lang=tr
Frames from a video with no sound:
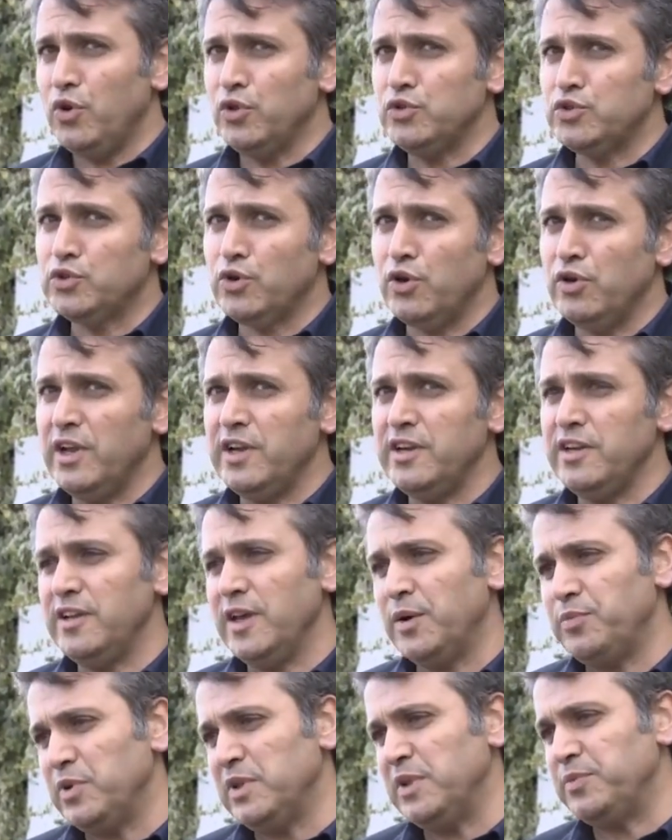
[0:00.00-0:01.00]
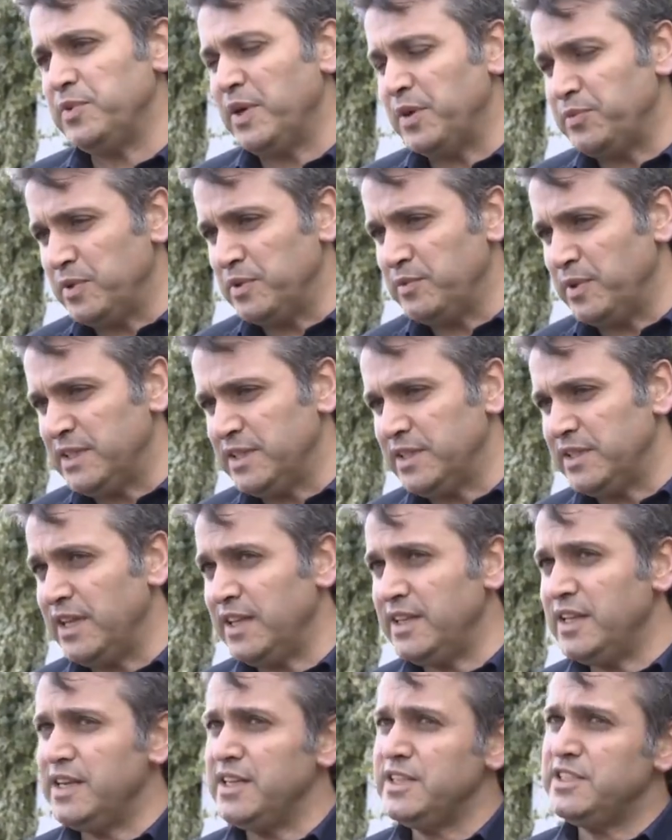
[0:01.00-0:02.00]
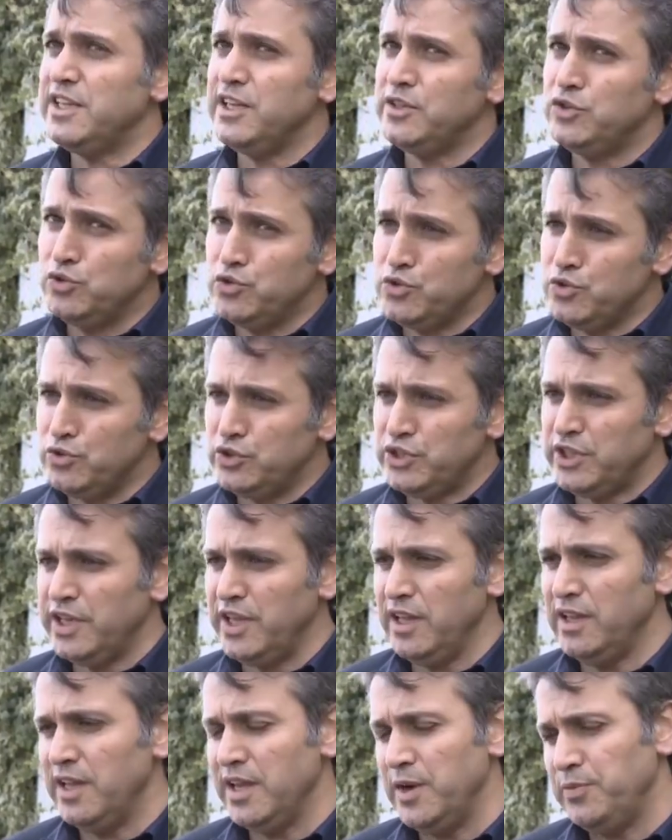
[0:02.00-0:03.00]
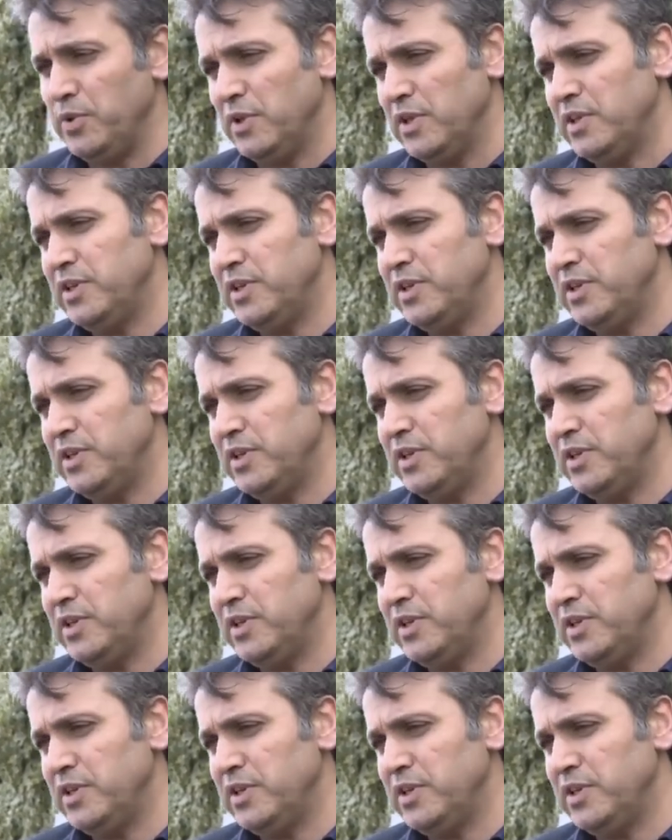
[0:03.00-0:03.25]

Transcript: bunun kontrollerinin yapılıp yapılmadığı ne derece düzgün şekilde